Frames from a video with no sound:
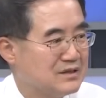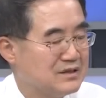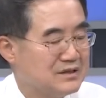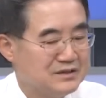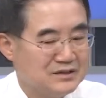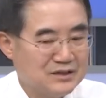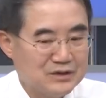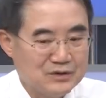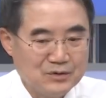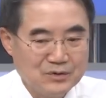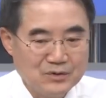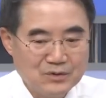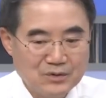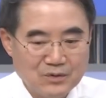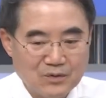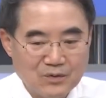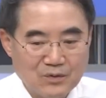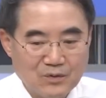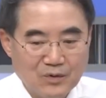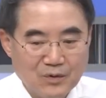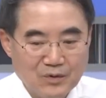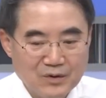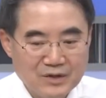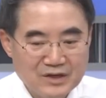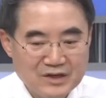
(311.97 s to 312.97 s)
근데 요
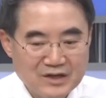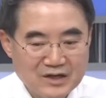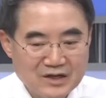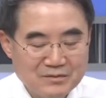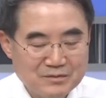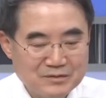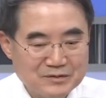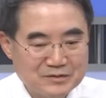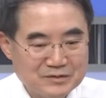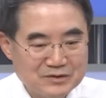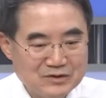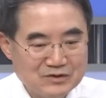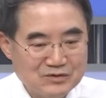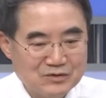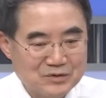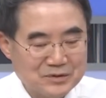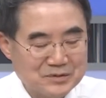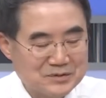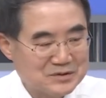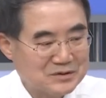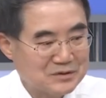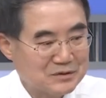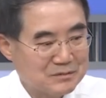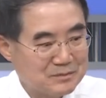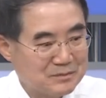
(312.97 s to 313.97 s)
OER 부분을
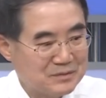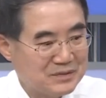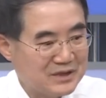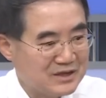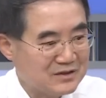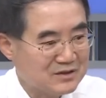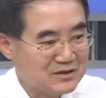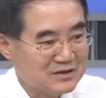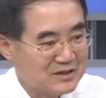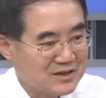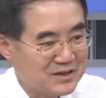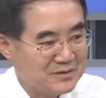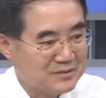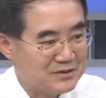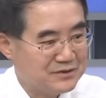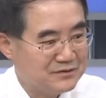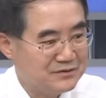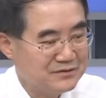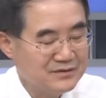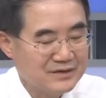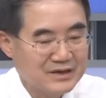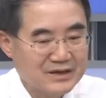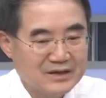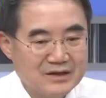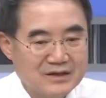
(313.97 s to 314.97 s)
유럽시로
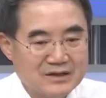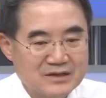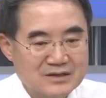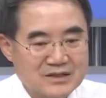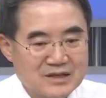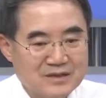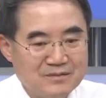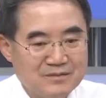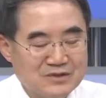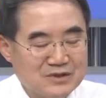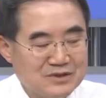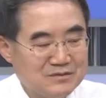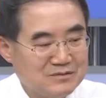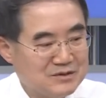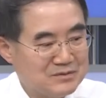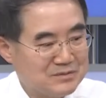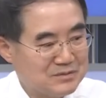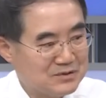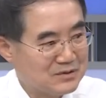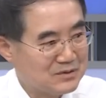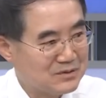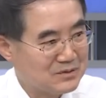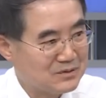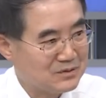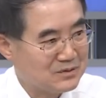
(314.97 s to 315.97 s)
빼졌다면
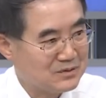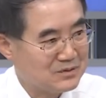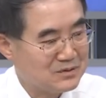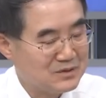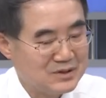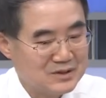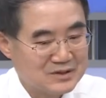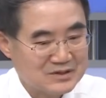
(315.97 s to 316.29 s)
3.2%,